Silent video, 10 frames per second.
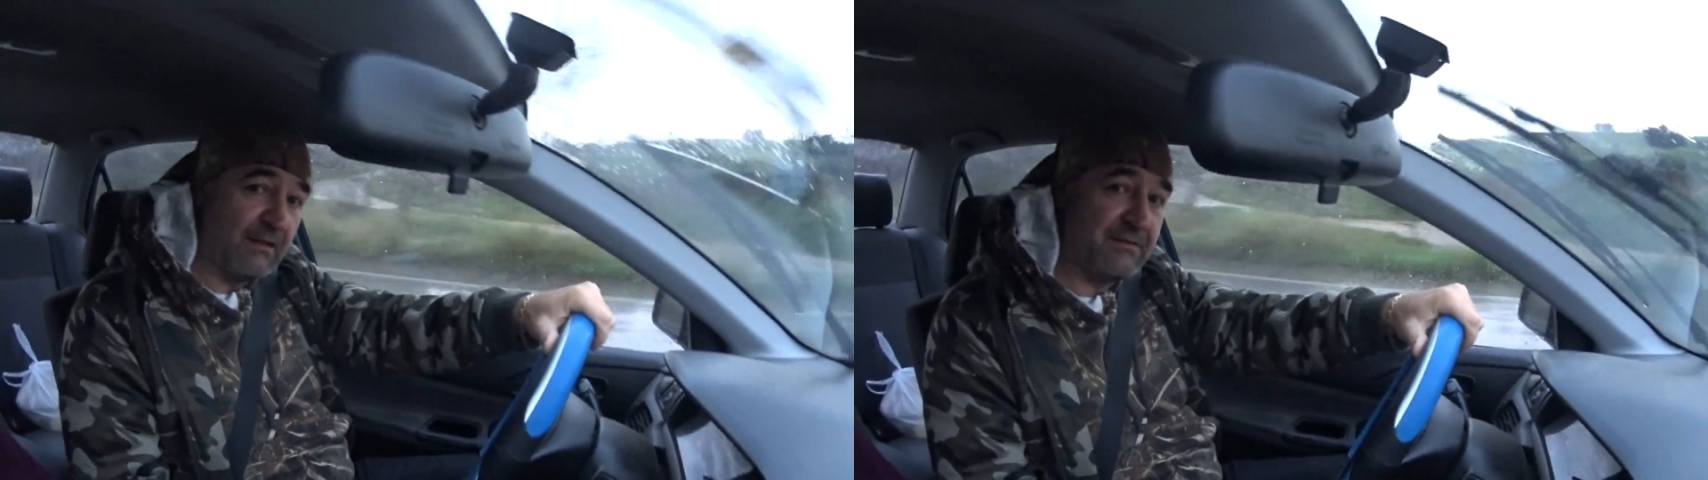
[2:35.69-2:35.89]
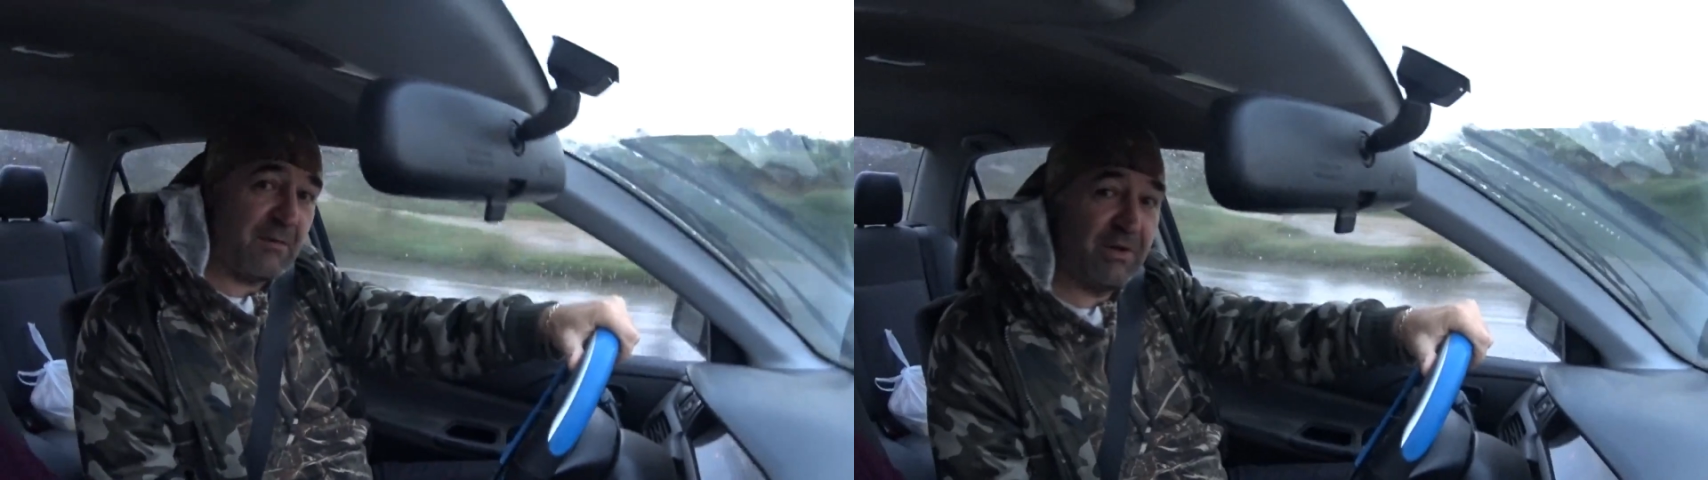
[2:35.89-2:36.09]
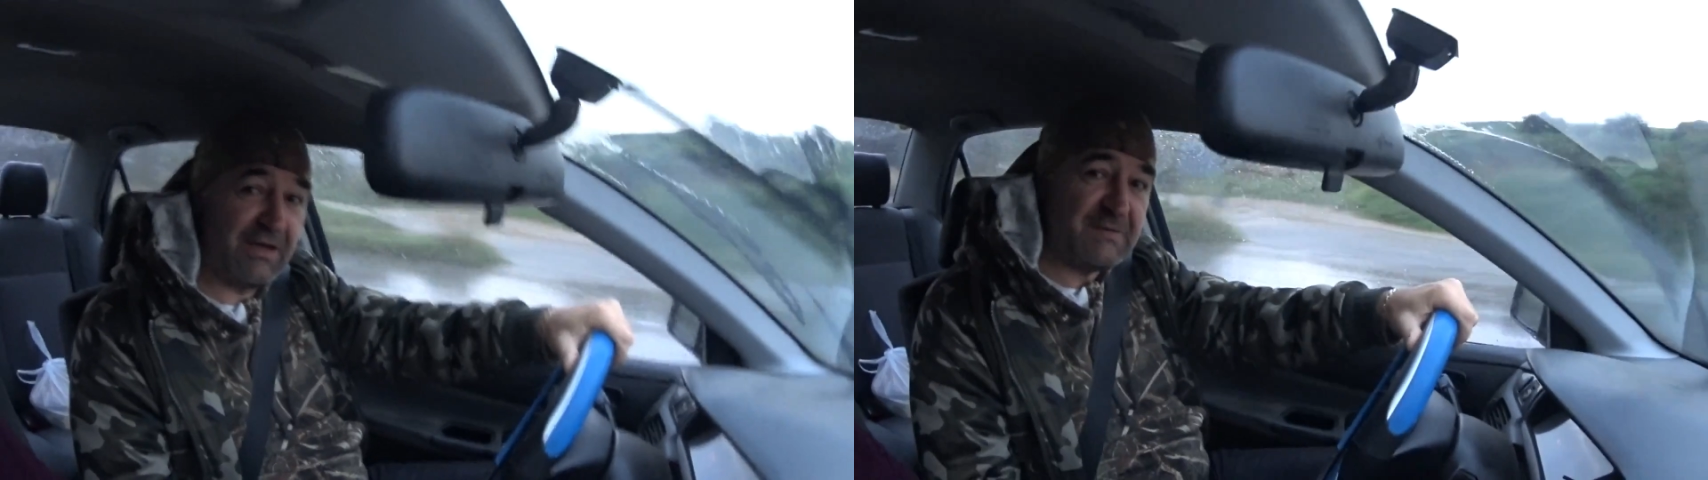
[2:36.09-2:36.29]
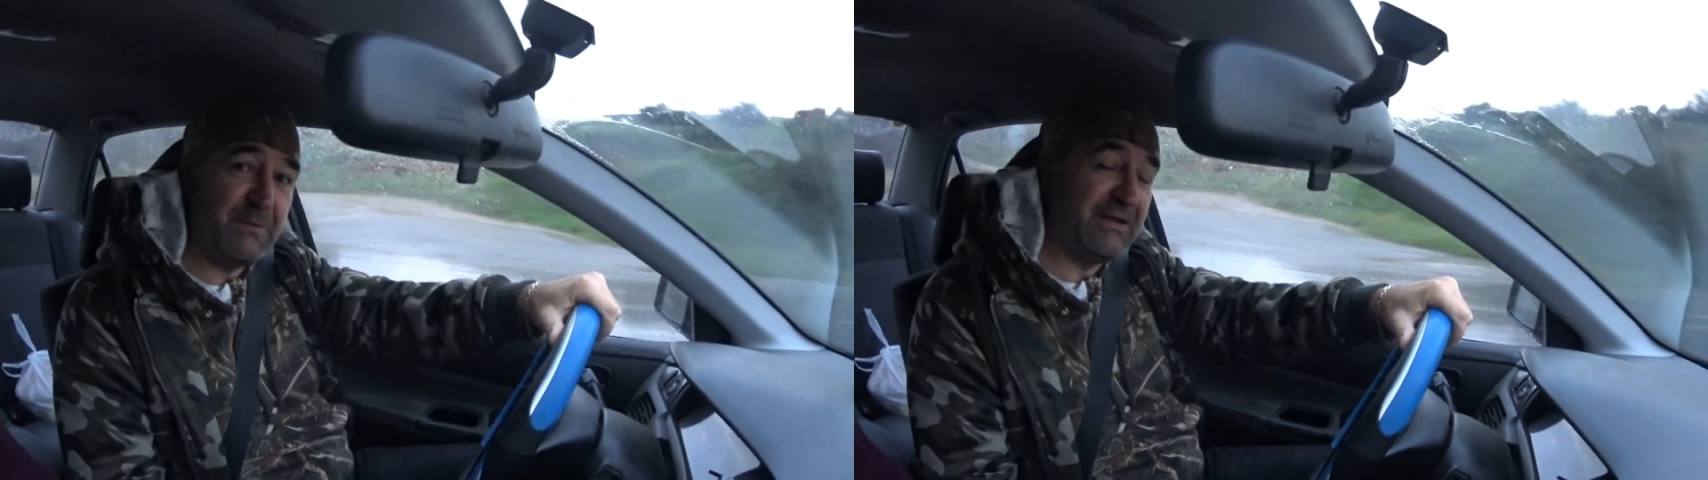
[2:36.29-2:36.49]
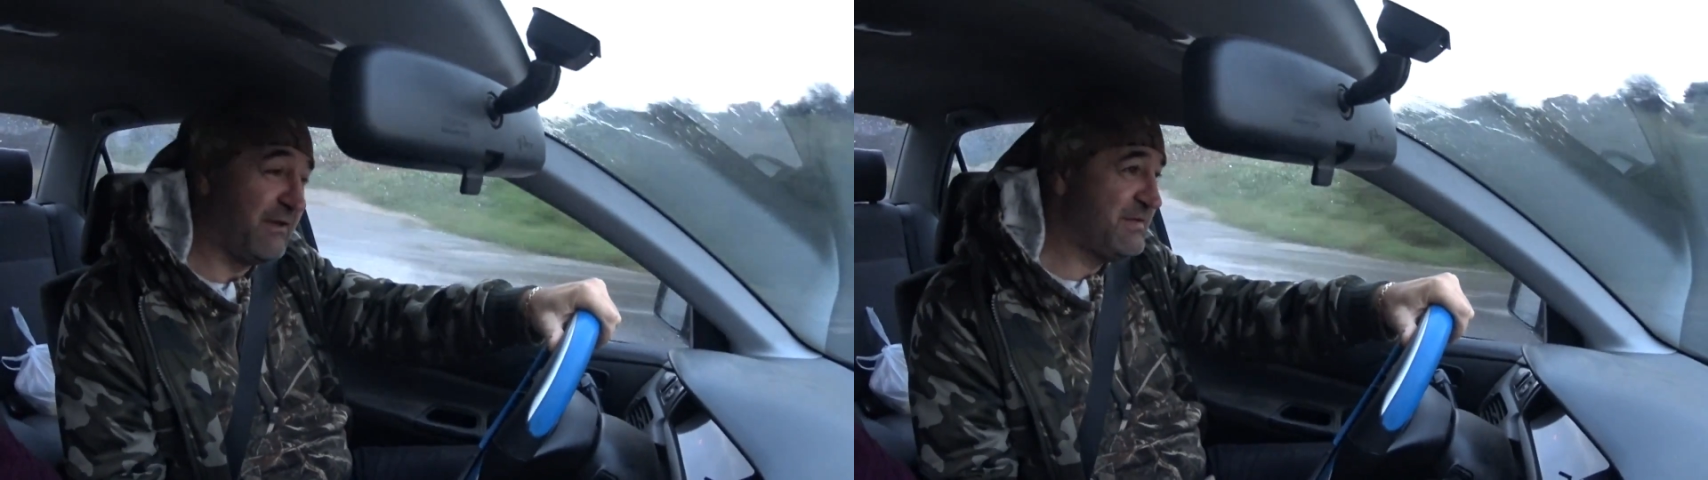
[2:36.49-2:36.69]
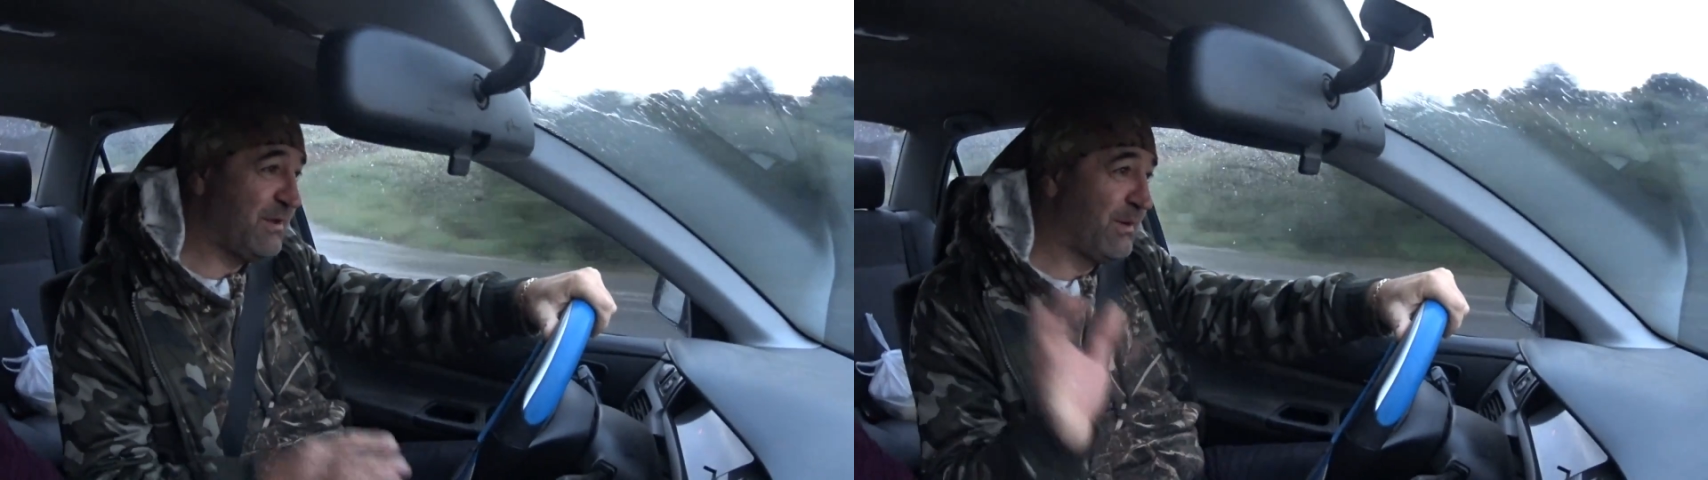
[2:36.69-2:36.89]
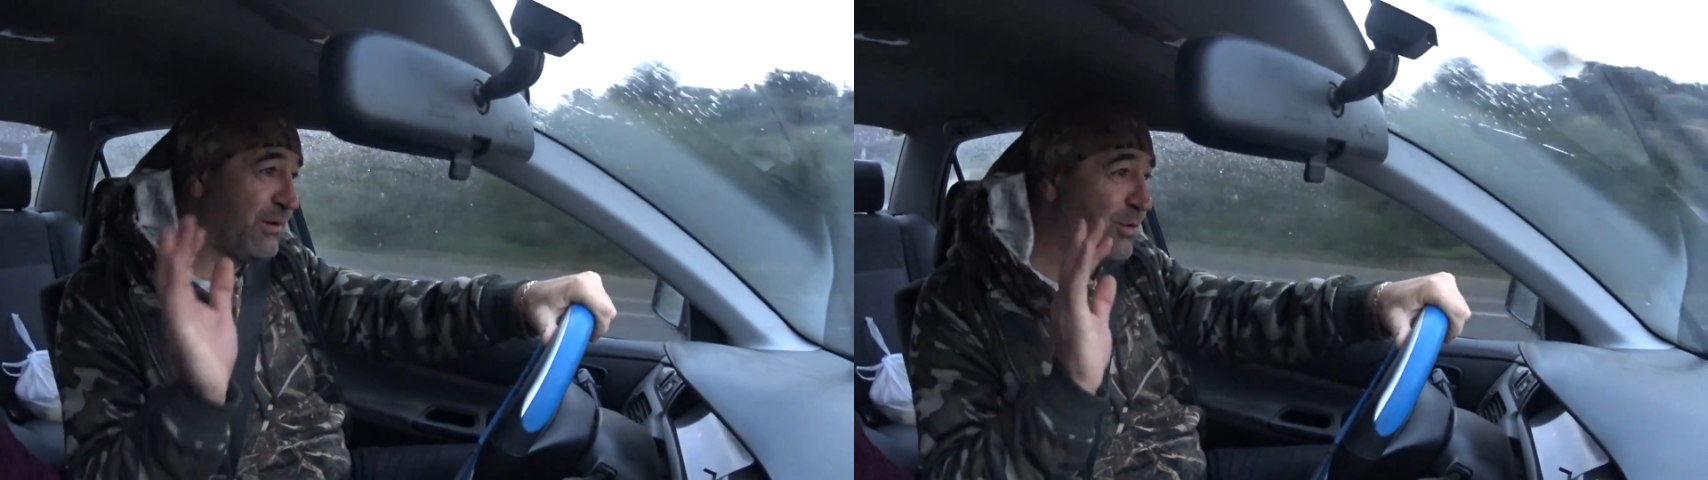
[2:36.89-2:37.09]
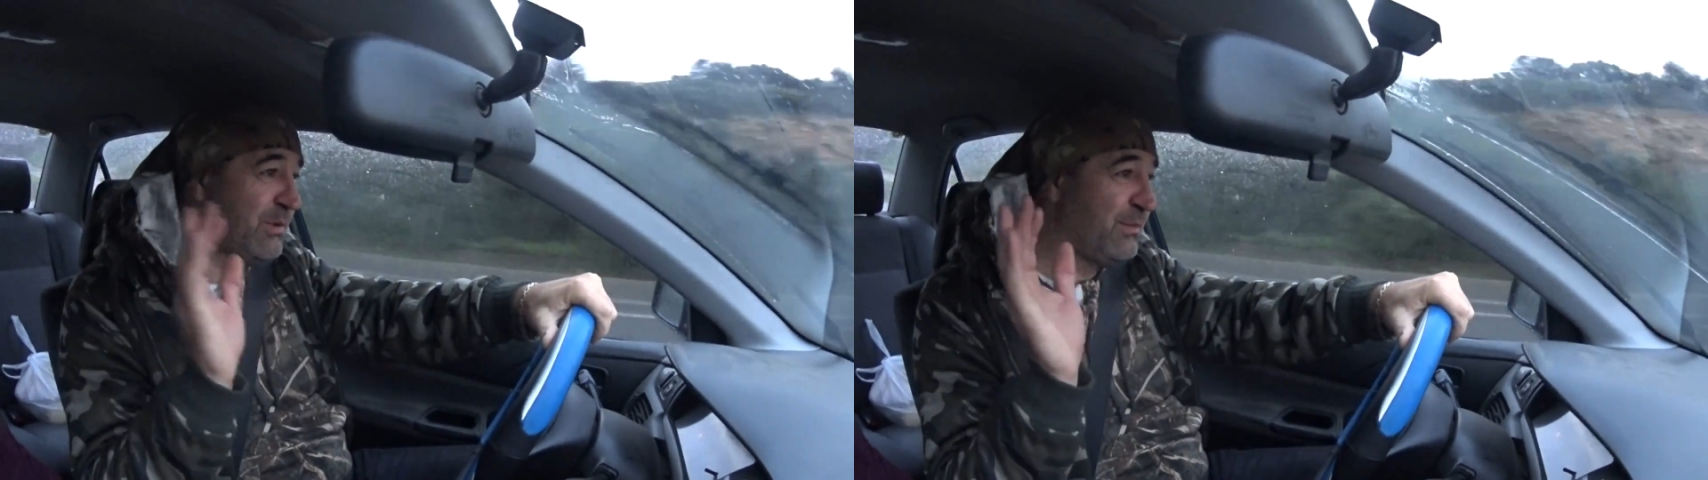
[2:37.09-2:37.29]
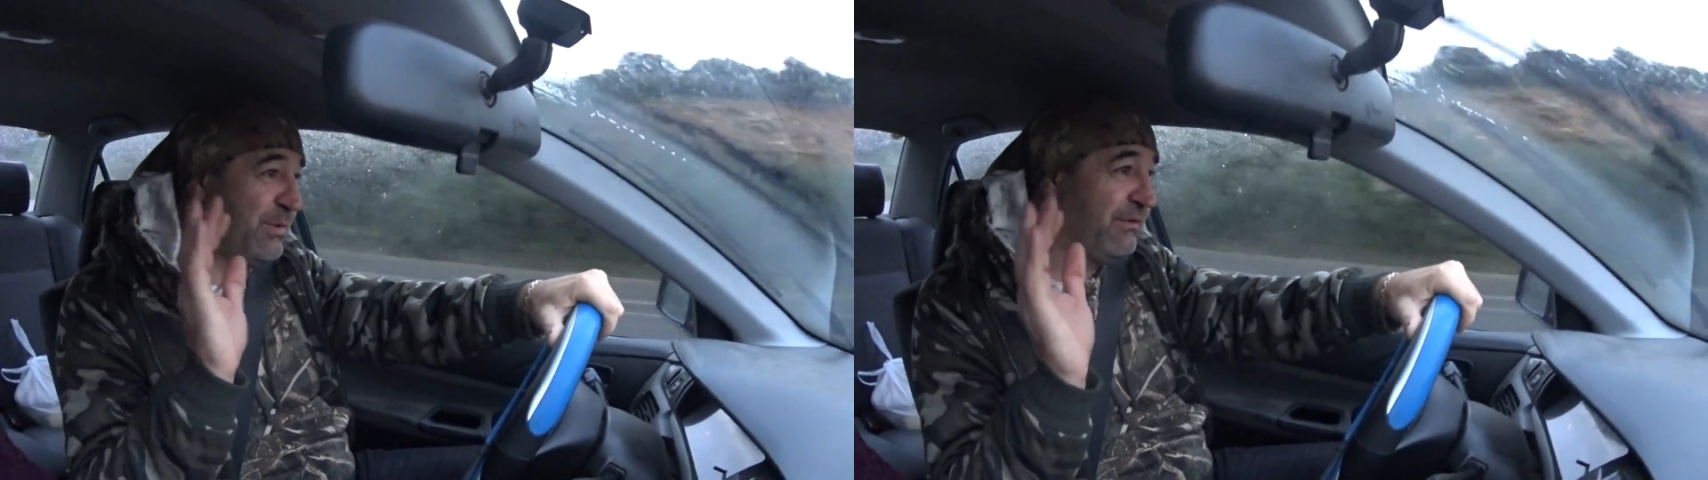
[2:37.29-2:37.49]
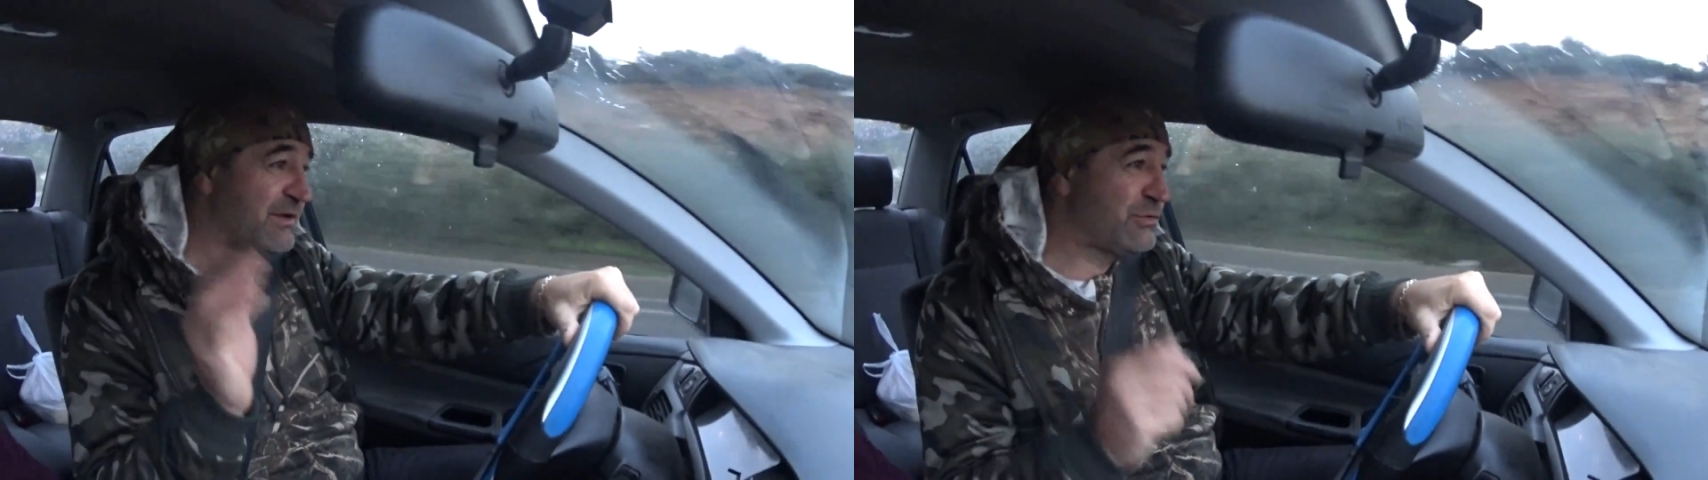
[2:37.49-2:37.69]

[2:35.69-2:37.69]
Дамы и господа, всем огромный привет